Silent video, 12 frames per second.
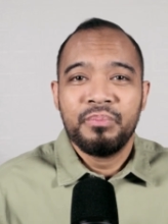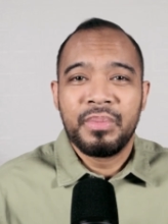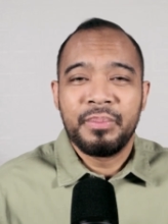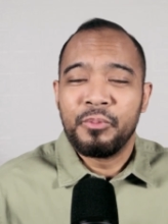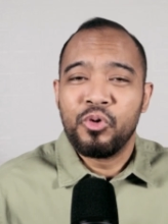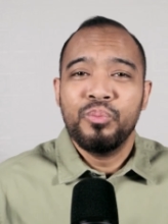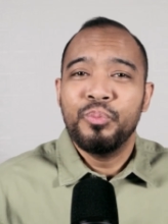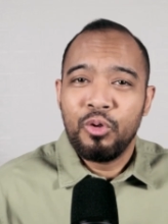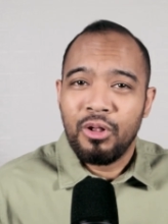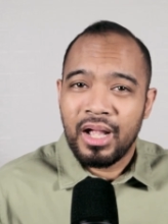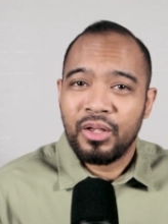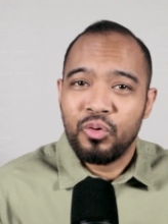
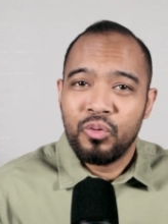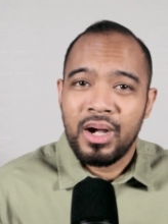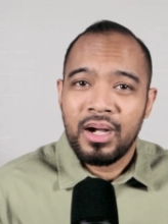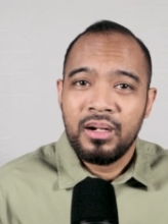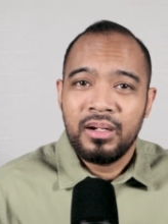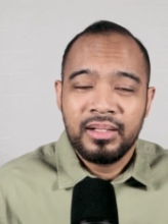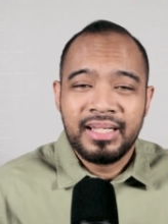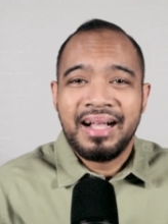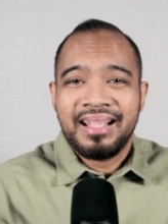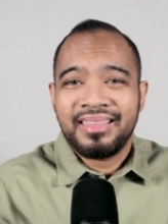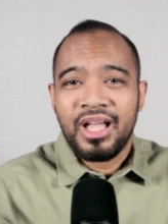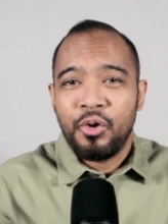mengumpulkan uang
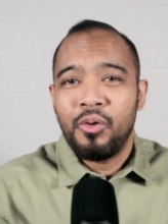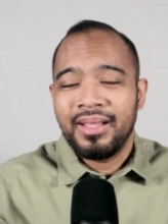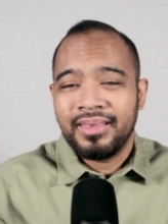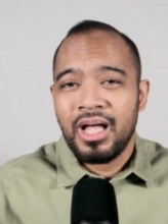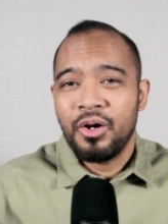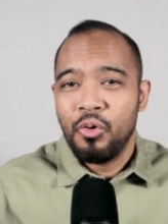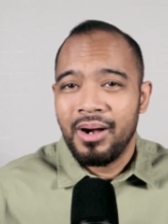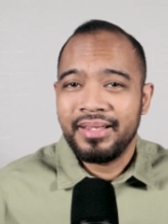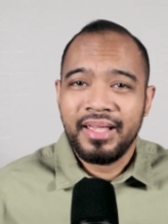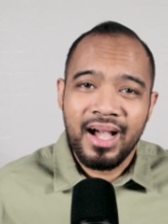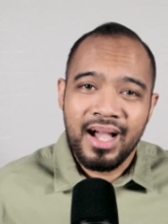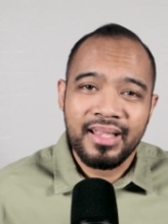dengan tanggungan-tanggungan
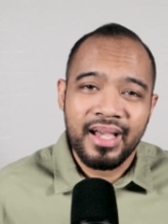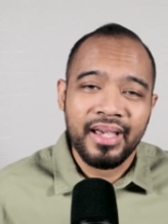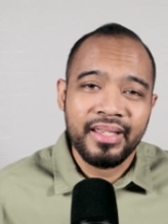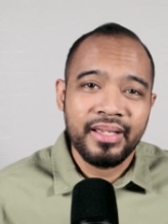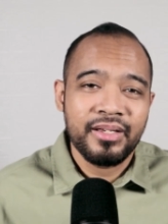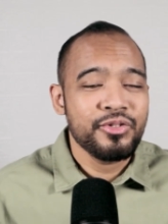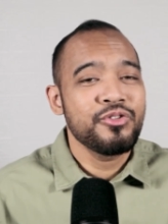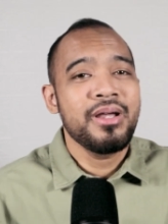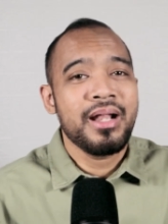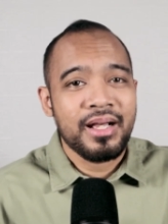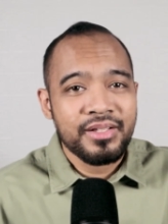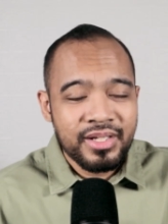yang ada ini.
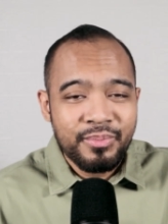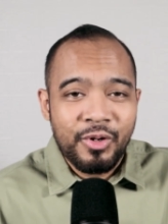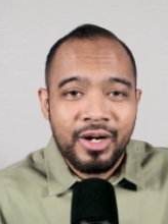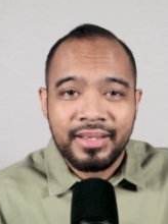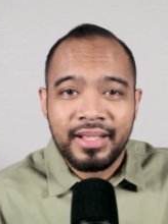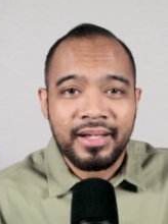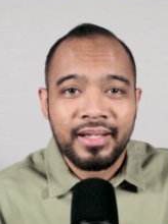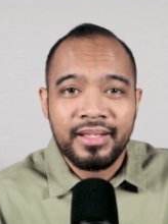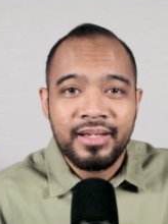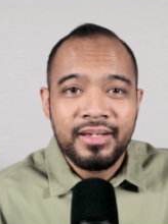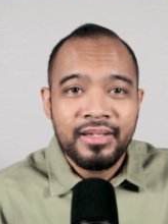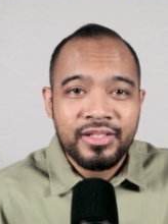Saudara, saya mau katakan,
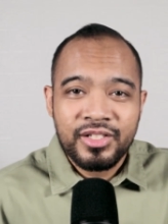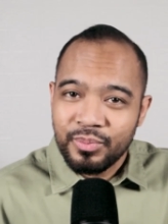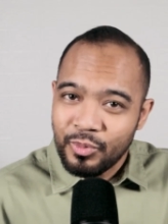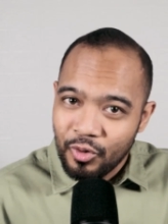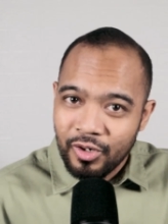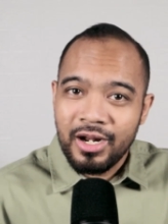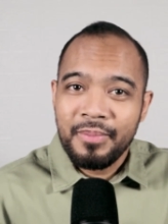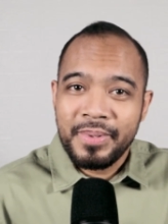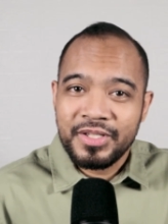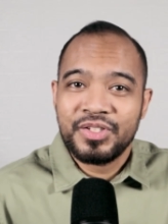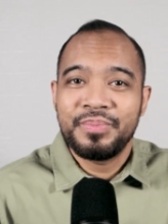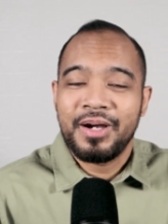semua orang
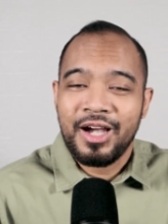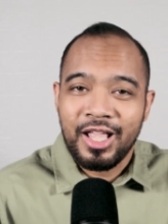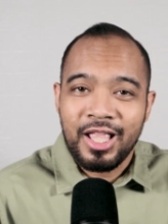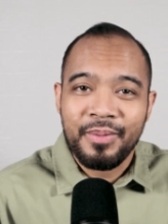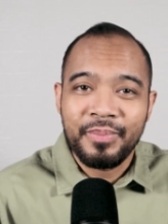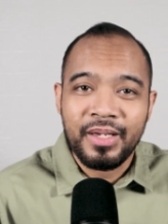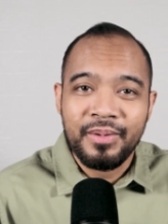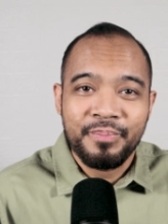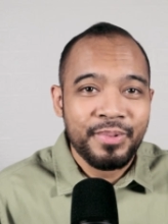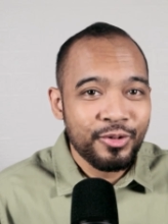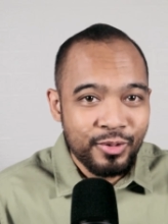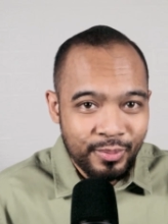pasti mengalami
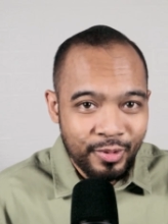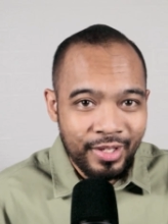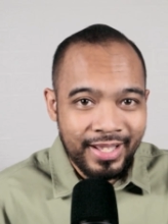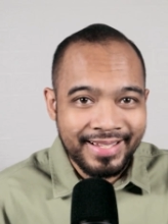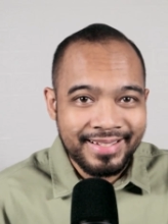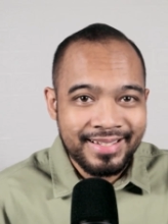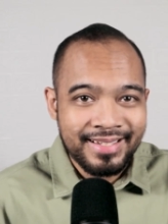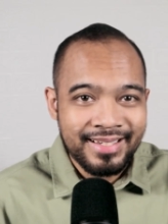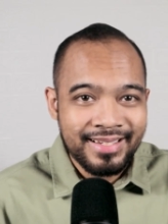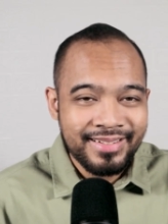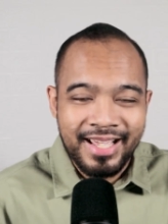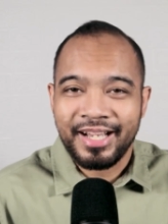pergumulan
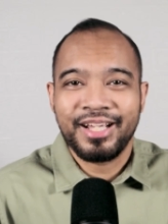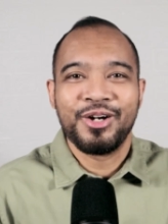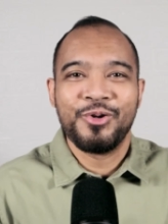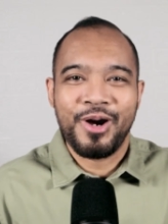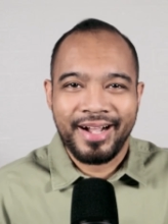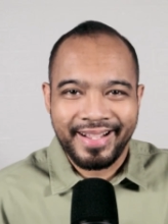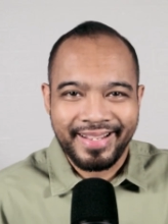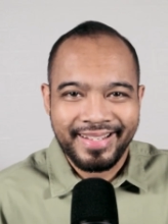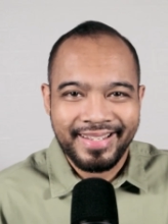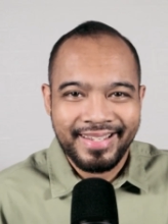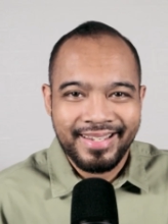dari keuangan.